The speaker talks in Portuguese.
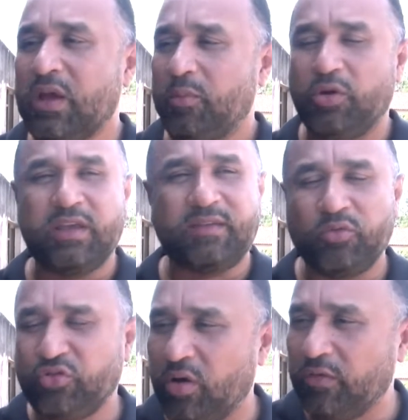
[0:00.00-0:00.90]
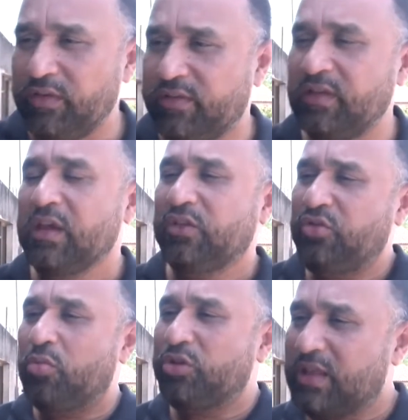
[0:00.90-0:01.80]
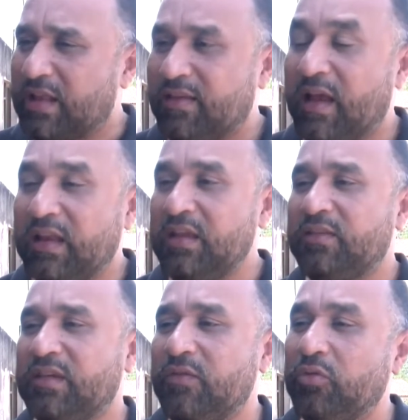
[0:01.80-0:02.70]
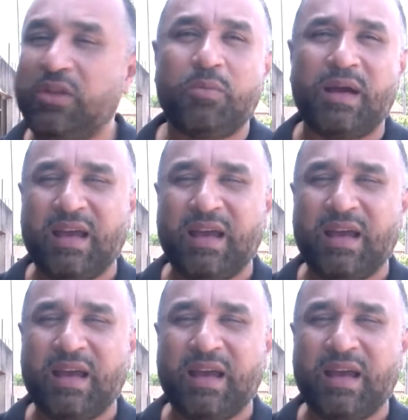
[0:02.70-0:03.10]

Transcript: porque são jovens de comunidades carentes que vão ter uma